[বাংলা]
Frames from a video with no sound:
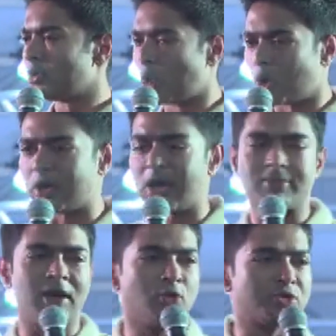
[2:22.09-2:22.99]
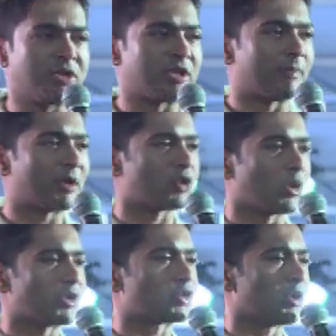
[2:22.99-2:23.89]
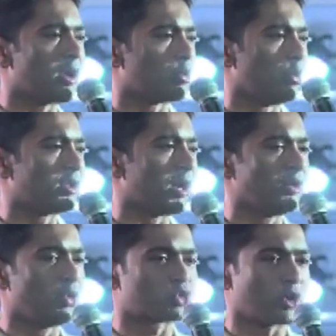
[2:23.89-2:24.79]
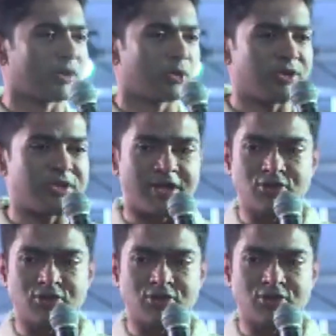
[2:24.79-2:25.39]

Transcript: দরকার বা উচিত আমরা সঙ্গে সঙ্গে কুড়ি তারিখ ঘোষণা করেছি আর